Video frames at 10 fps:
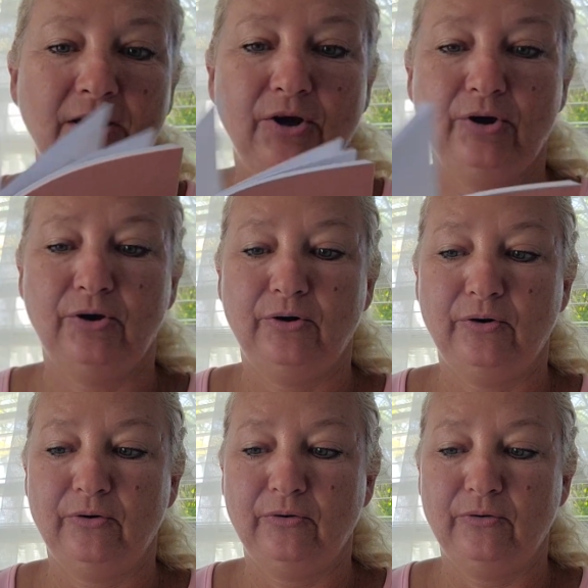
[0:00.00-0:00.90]

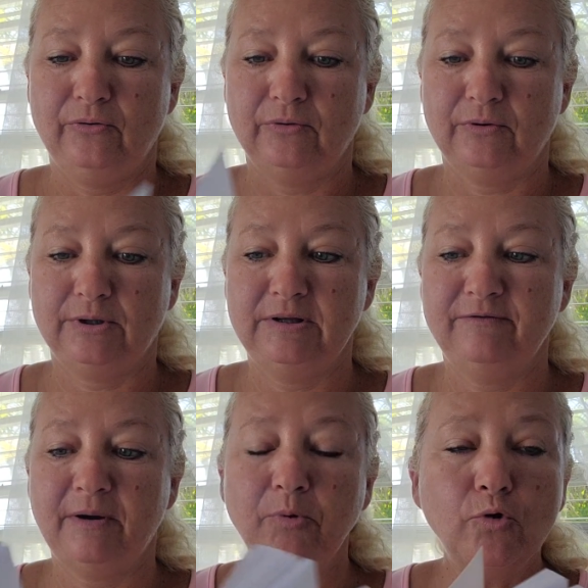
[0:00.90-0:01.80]
Euh, qui
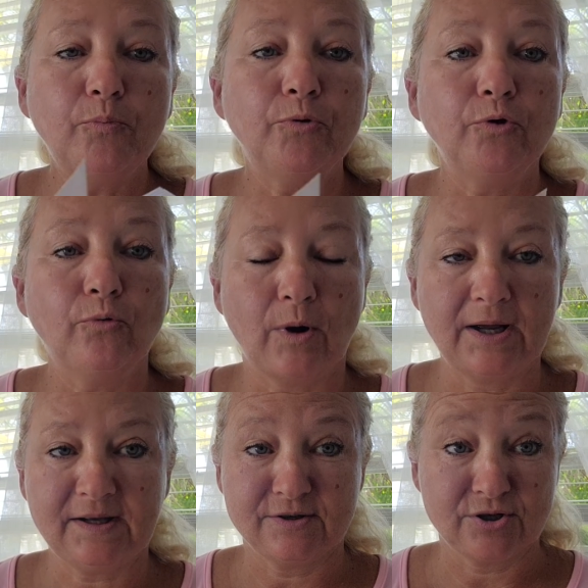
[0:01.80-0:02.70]
va beaucoup plus
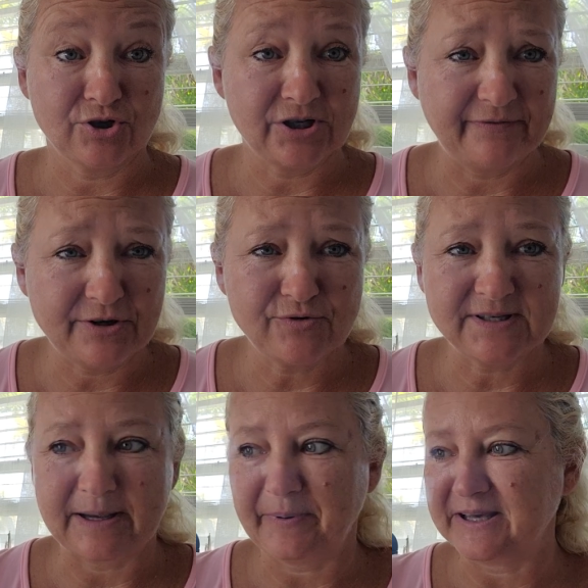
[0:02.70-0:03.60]
loin que ce que j'ai fait
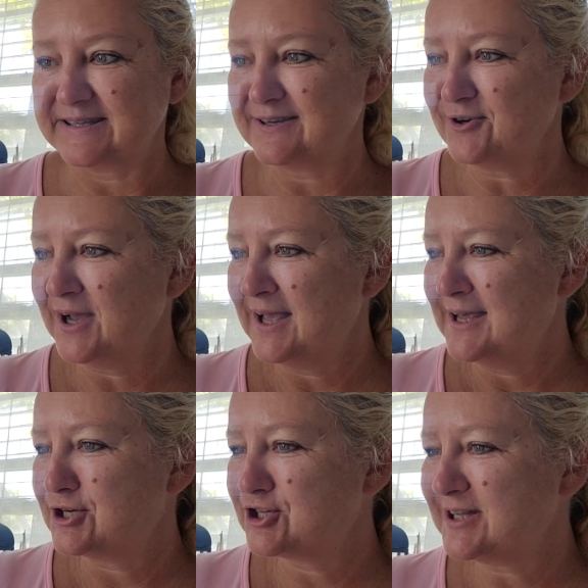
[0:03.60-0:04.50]
jusqu'à présent.
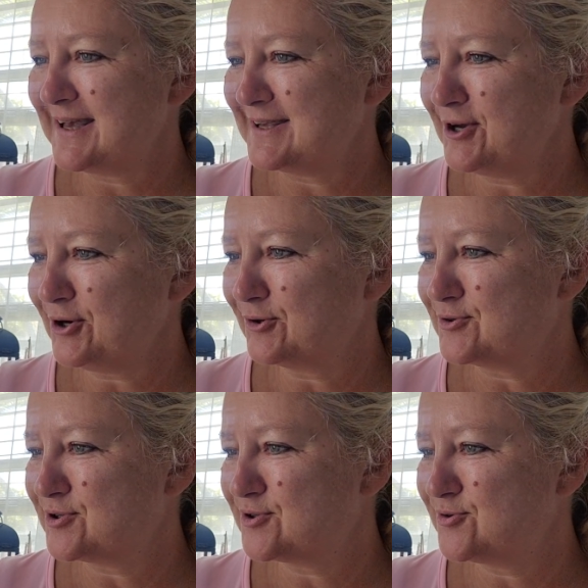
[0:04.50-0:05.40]
J'ai d'ailleurs
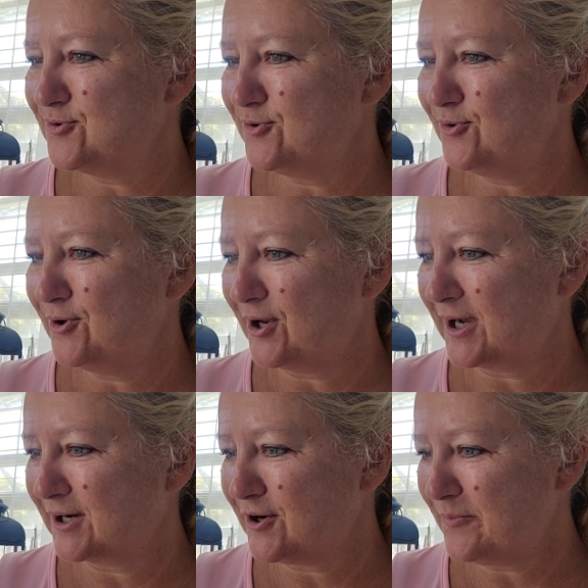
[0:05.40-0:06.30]
reçu
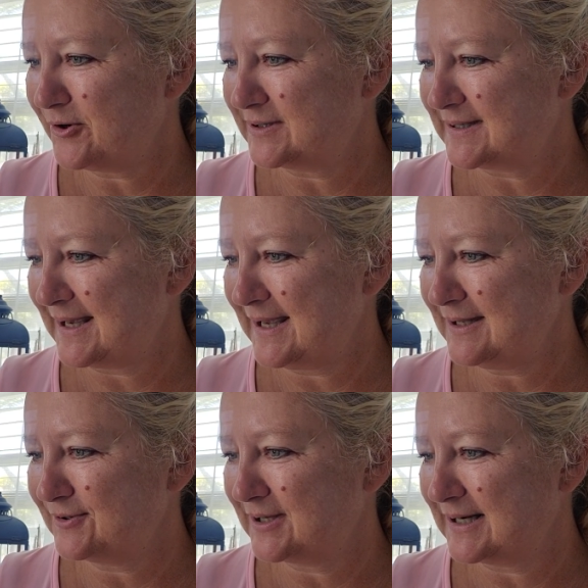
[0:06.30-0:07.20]
un
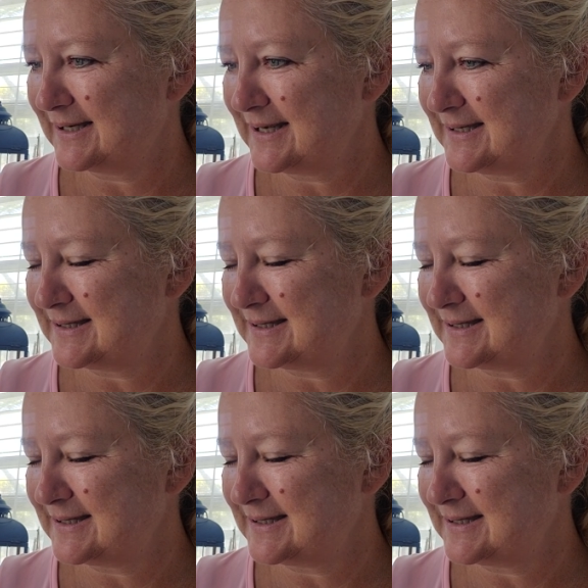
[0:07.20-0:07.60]
commentaire de quelqu'un